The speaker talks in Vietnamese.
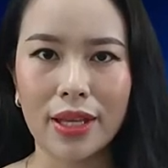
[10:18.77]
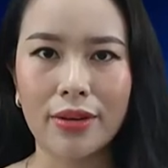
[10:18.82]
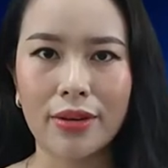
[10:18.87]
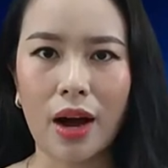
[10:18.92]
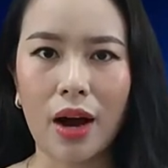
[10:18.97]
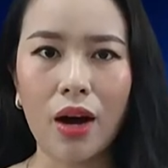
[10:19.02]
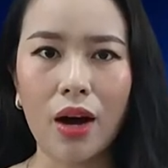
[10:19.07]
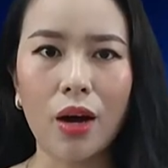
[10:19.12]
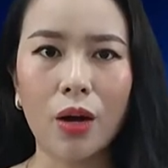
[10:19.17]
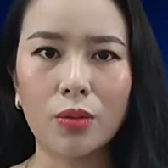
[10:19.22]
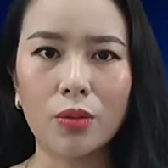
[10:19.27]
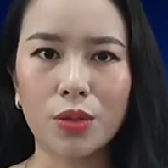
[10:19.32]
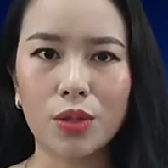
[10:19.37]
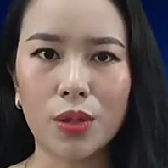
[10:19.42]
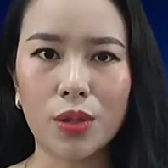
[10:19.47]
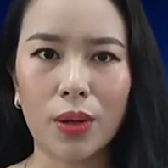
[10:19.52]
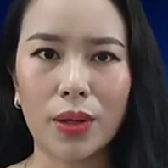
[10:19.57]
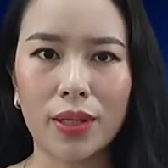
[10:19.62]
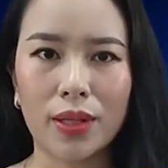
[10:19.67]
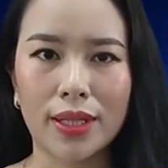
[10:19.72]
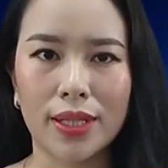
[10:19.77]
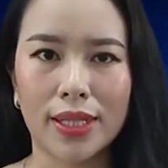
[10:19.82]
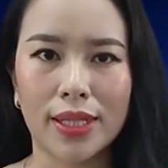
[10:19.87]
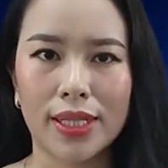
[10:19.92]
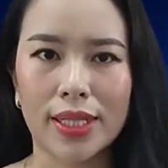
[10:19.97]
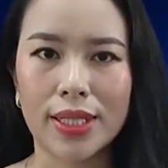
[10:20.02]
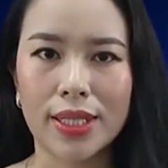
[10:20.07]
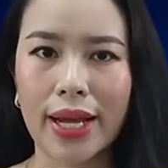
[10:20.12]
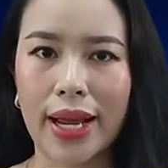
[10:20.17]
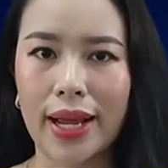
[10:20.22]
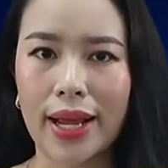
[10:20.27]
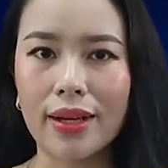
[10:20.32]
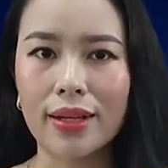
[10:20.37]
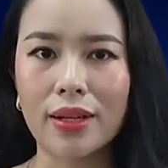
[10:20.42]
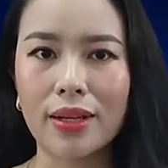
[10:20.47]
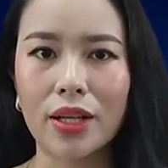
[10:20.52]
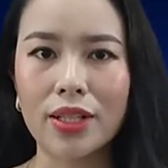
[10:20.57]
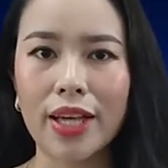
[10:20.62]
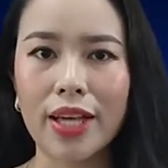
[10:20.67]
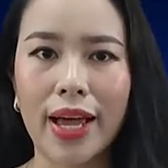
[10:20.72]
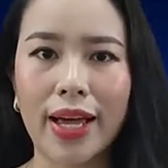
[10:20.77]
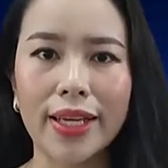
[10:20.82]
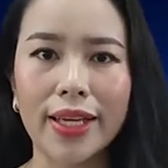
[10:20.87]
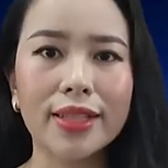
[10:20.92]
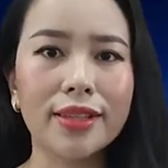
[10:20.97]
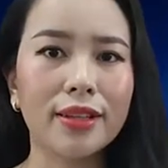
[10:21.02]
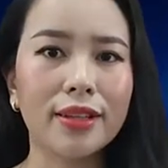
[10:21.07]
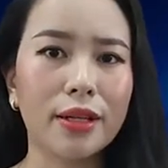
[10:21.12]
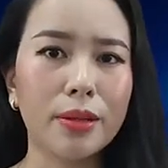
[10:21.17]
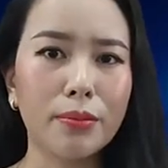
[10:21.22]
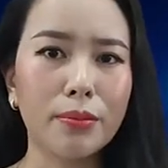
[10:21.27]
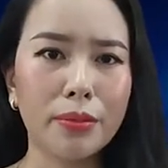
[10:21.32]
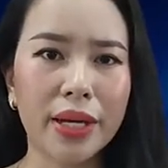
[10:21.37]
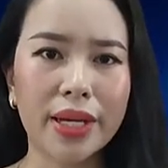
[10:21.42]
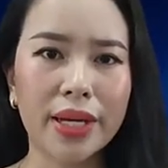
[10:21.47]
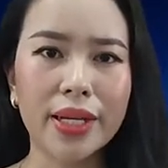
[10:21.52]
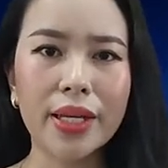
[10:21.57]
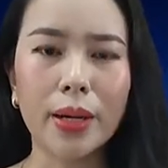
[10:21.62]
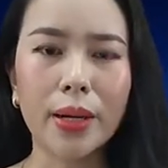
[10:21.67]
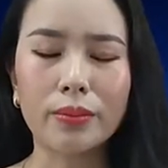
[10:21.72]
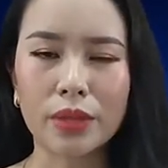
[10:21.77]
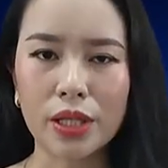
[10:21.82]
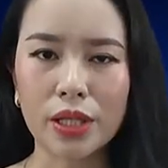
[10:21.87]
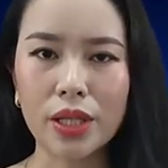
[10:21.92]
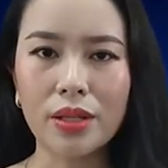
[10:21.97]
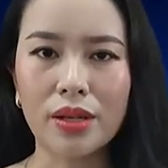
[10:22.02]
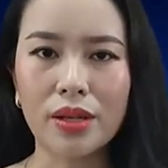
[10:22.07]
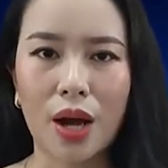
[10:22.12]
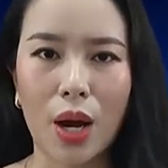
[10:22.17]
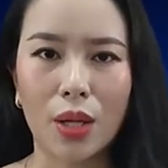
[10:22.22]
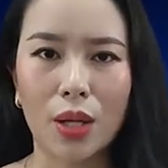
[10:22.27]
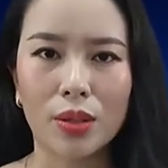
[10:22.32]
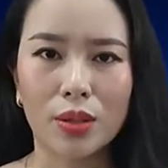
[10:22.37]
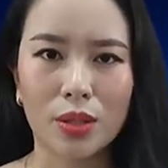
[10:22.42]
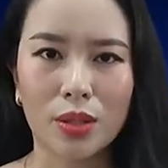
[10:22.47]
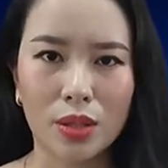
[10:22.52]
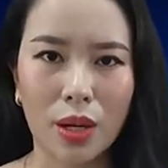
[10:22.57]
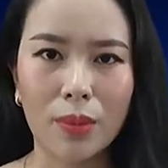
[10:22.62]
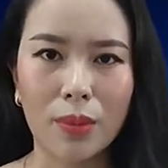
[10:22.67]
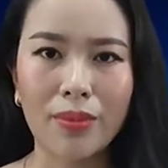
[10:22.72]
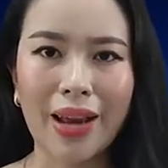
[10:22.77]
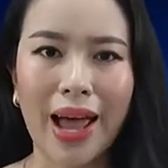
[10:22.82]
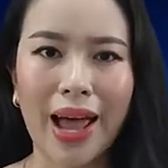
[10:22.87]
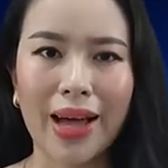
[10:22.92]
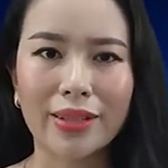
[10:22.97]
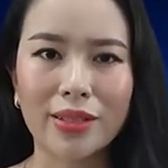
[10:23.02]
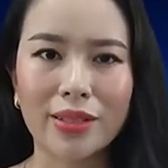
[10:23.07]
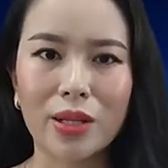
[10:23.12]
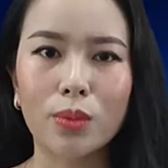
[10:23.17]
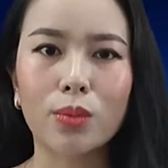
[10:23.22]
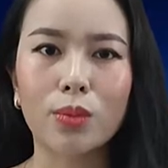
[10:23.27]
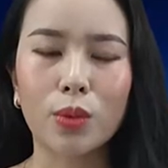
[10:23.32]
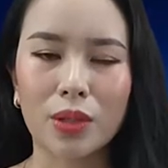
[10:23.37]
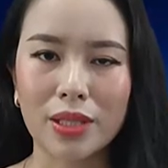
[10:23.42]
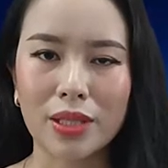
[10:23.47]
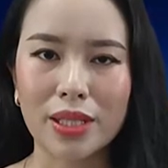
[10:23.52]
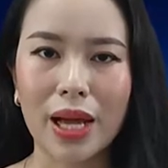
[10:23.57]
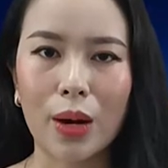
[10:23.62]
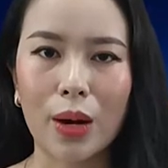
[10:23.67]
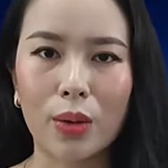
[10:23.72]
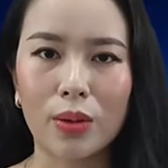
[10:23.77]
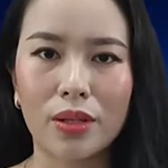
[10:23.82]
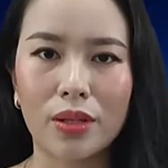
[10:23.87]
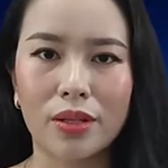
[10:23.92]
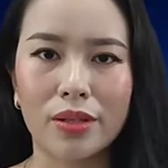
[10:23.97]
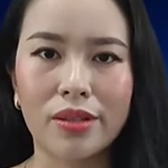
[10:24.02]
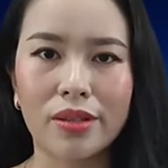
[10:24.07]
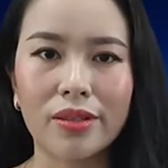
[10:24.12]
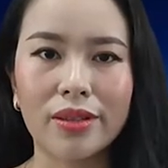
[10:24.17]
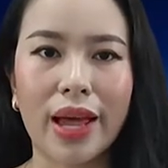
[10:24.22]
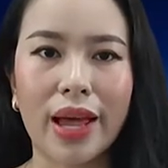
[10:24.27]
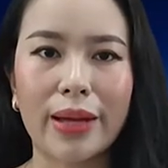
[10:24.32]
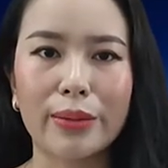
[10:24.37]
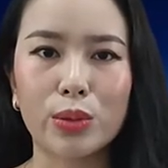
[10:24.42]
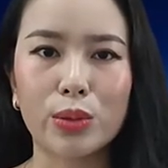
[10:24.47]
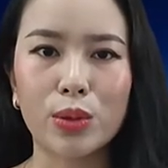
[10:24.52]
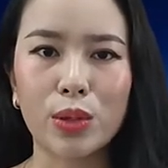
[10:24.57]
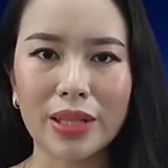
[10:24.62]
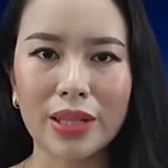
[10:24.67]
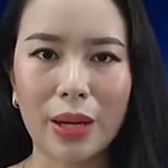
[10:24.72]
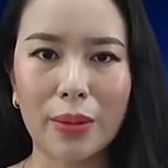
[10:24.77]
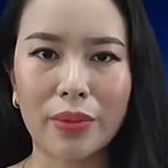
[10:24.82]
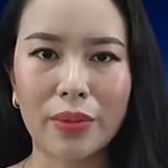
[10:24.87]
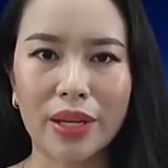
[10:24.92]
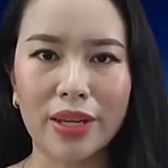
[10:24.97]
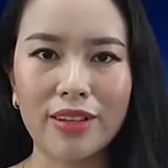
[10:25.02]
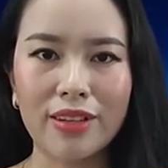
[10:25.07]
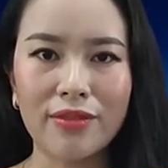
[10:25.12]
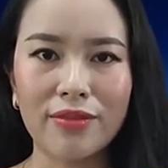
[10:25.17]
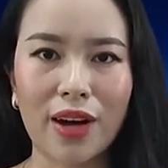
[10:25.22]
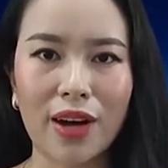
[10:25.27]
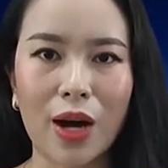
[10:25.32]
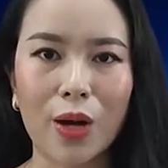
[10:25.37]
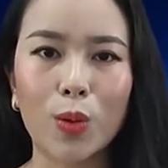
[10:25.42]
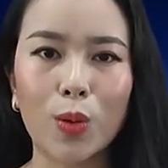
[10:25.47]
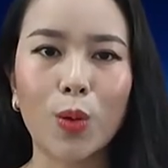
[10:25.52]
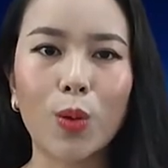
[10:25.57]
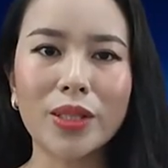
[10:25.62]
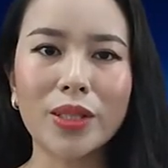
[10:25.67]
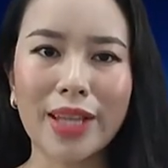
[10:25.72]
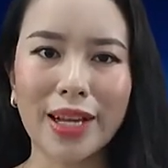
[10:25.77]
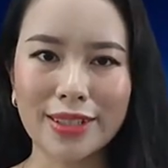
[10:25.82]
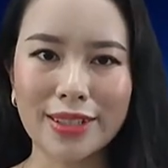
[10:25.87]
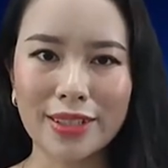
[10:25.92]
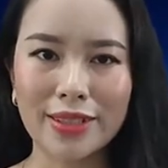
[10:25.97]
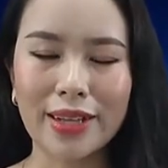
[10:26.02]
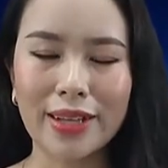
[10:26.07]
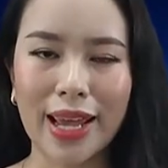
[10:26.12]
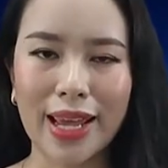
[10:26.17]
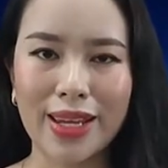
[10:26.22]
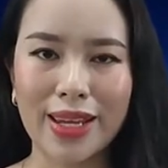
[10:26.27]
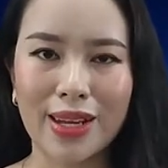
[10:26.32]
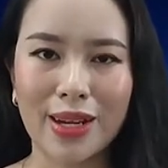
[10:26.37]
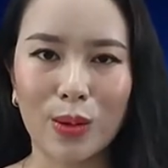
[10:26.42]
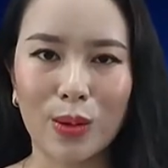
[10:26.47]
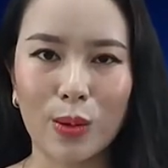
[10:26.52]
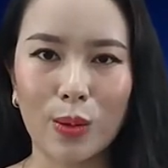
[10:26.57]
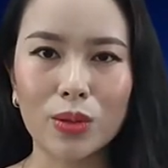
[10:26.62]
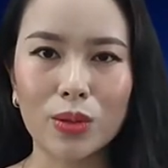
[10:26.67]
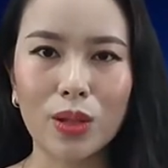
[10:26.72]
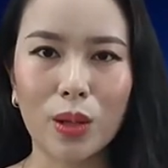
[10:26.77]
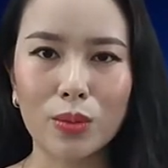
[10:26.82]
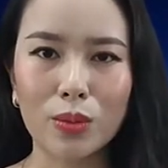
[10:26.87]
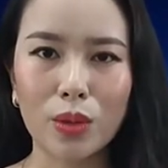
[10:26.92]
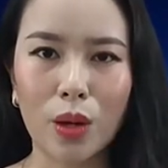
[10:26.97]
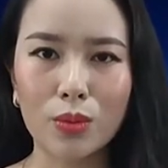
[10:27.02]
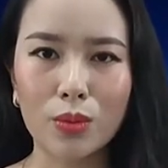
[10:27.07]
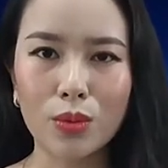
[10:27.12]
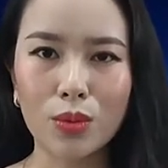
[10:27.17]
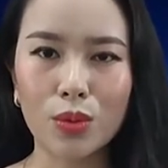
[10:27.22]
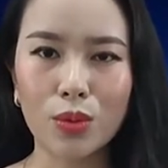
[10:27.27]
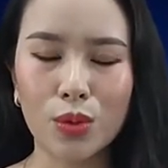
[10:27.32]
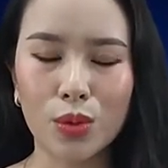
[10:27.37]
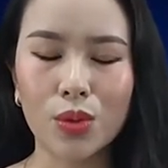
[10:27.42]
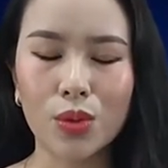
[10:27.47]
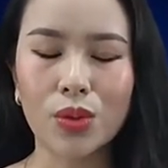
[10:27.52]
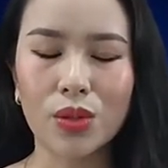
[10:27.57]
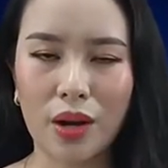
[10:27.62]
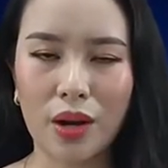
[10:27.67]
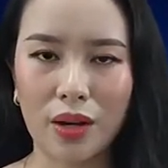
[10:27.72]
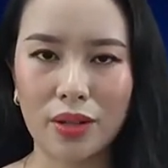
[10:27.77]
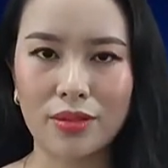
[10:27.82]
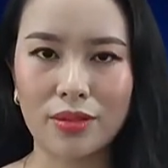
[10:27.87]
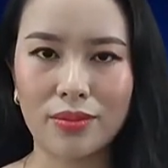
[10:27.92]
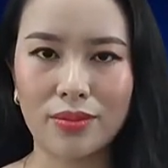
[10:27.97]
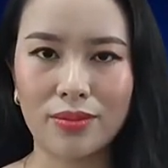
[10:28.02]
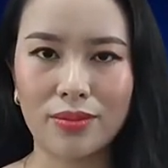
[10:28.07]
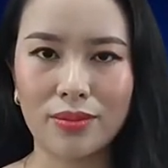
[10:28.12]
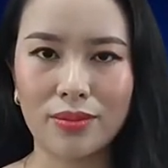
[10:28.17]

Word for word: Theo đó, ông Cho sẽ có thể tới Mỹ nhậm chức sớm là trong tuần sau, trước thềm chuyến thăm Mỹ vào cuối tháng 4 này của Tổng thống Yoon Suk Yeol.